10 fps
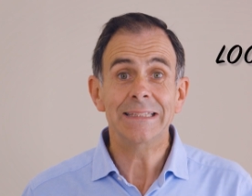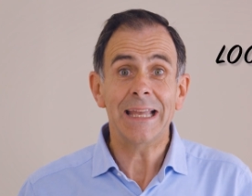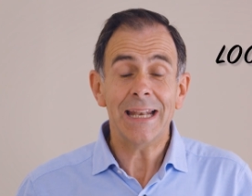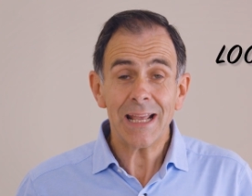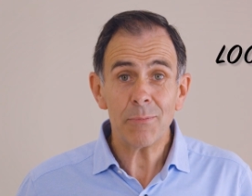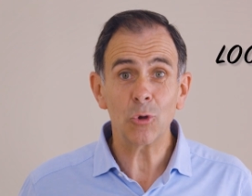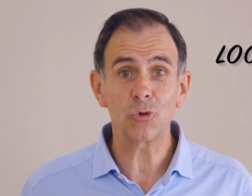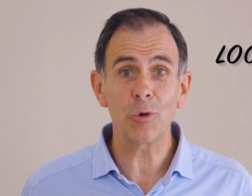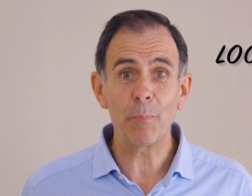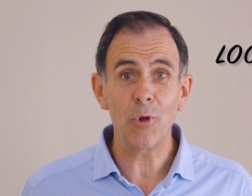tener
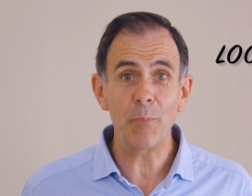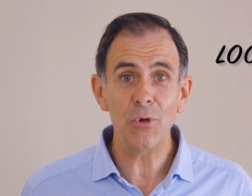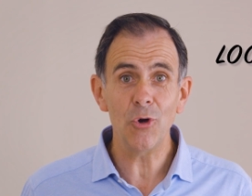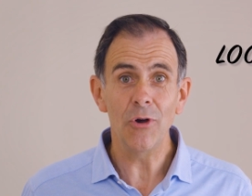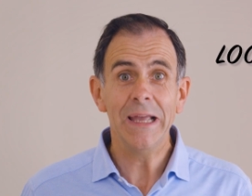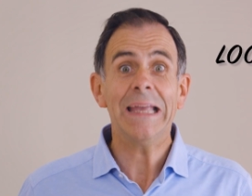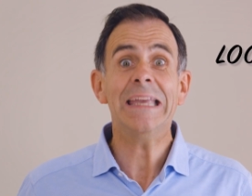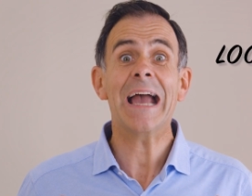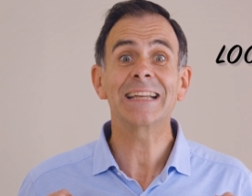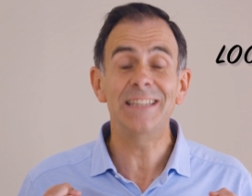motor propio
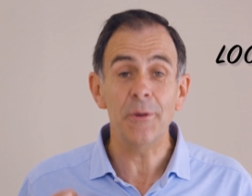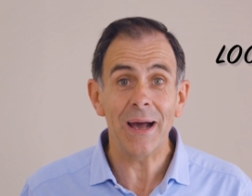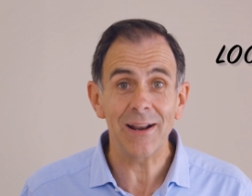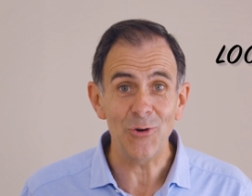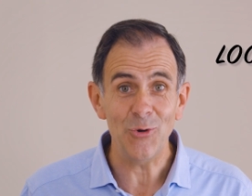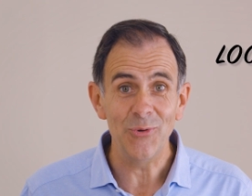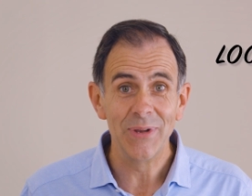y activarlo.